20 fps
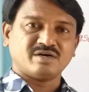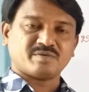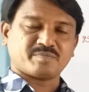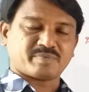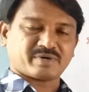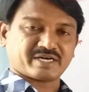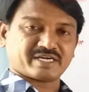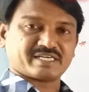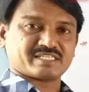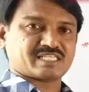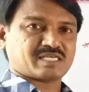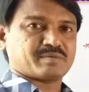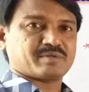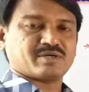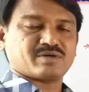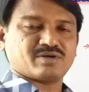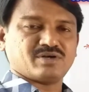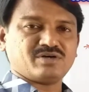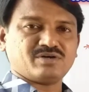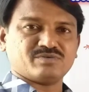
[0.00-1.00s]
పగటి
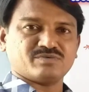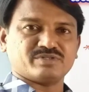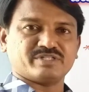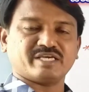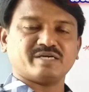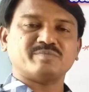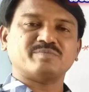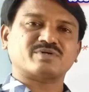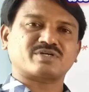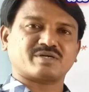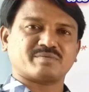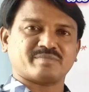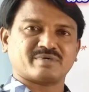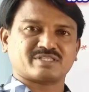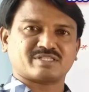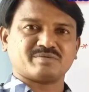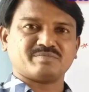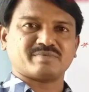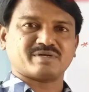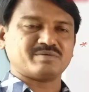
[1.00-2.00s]
సమయంలో ఉదయం పూట
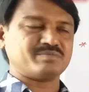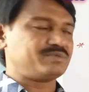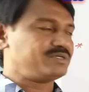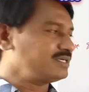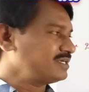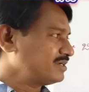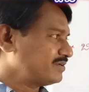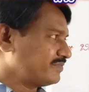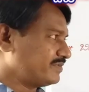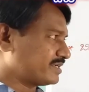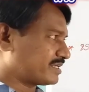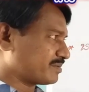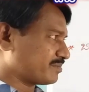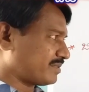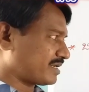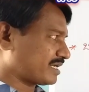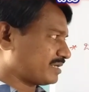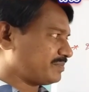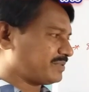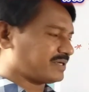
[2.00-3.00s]
మాత్రం మనం వీటిని
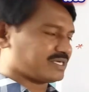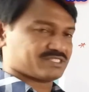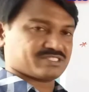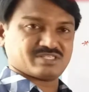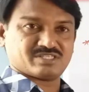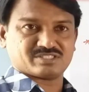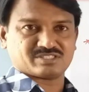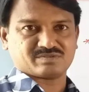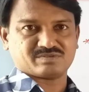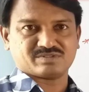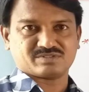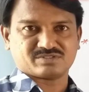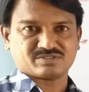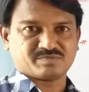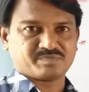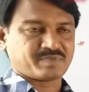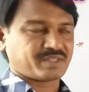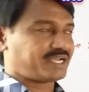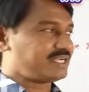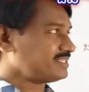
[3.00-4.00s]
బాగా పరిశీలించవచ్చు
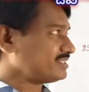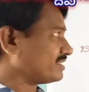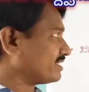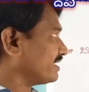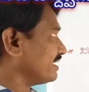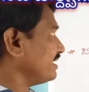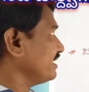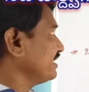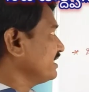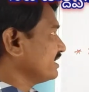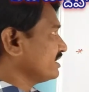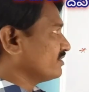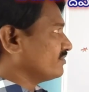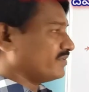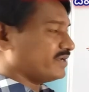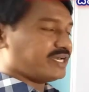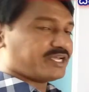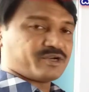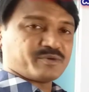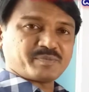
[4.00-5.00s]
అయితే ఈ
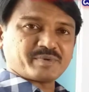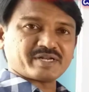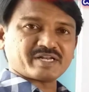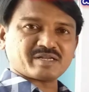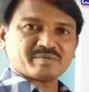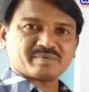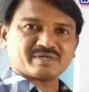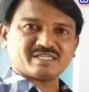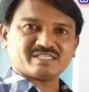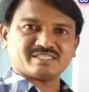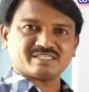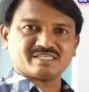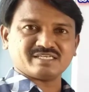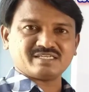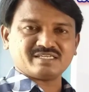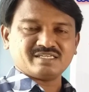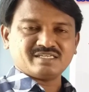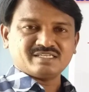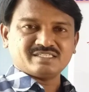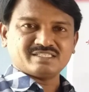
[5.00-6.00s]
వేరు పీడనం అనేది
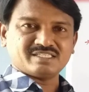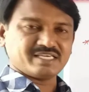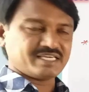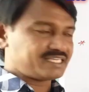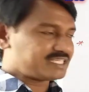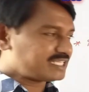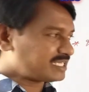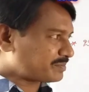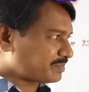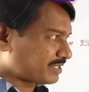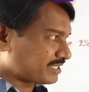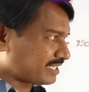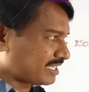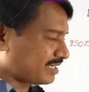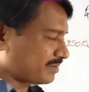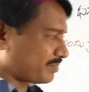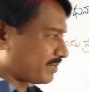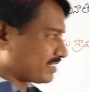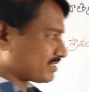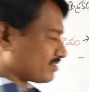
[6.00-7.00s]
దేనికి ప్రధాన
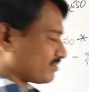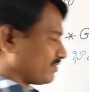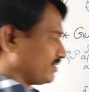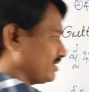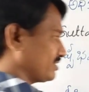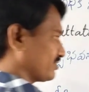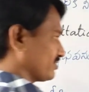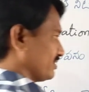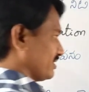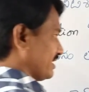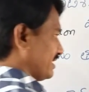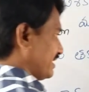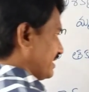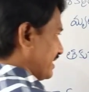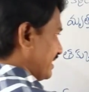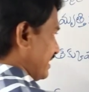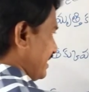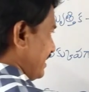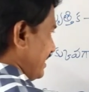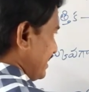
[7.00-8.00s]
పాత్ర వహిస్తుంది అంటే
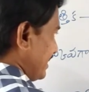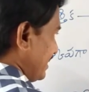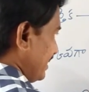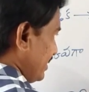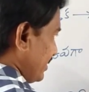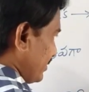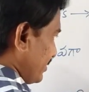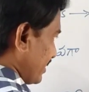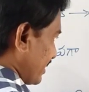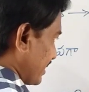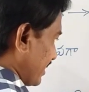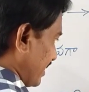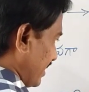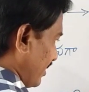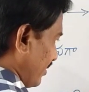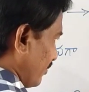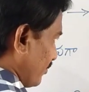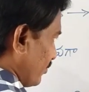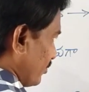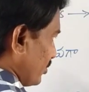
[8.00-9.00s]
నీటి యొక్క
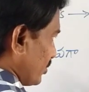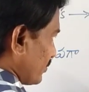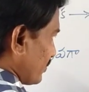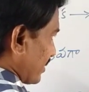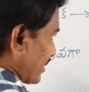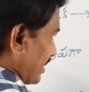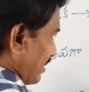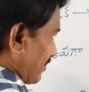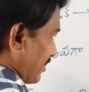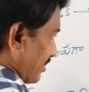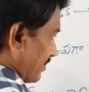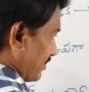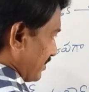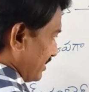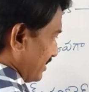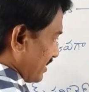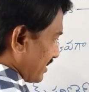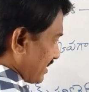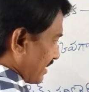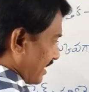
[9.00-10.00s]
ఊర్ధ్వగమనం
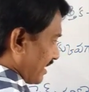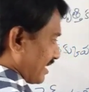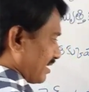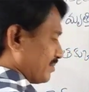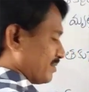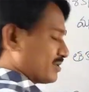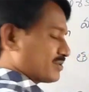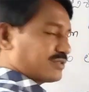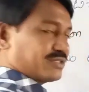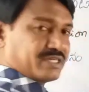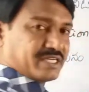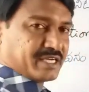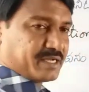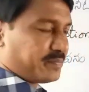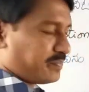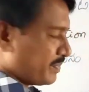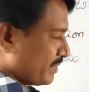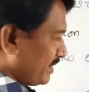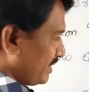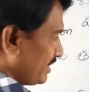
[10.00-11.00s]
ఇది కాండం అనుకుంటే
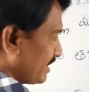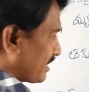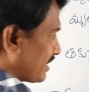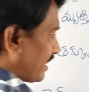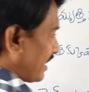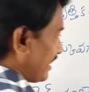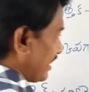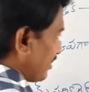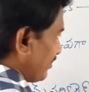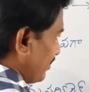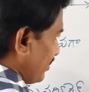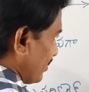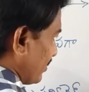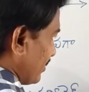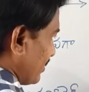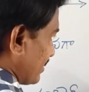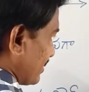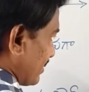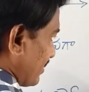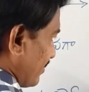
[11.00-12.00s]
ఈ కాండంలో
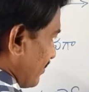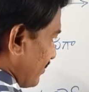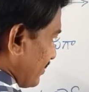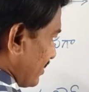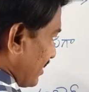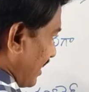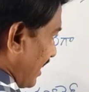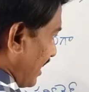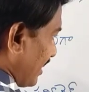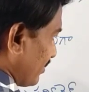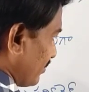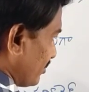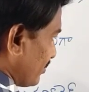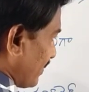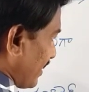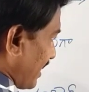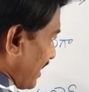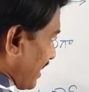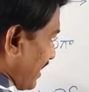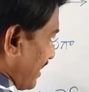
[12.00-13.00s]
దారు
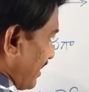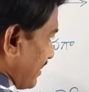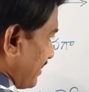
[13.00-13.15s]
ద్వారా